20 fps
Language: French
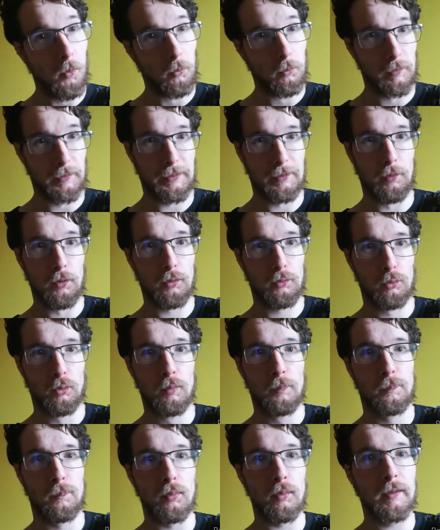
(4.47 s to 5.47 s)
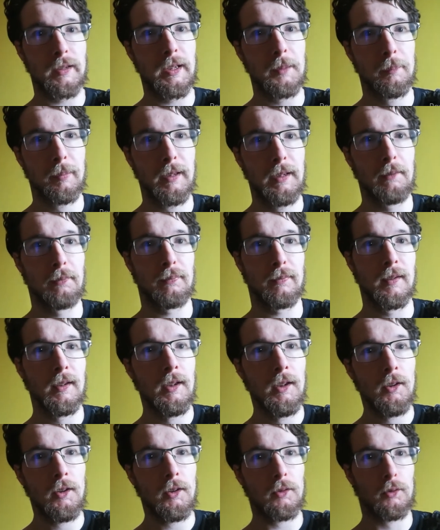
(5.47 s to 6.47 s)
On se retrouve pour débrief
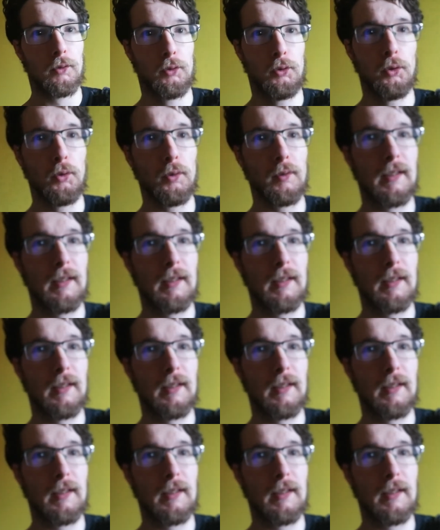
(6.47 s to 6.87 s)
du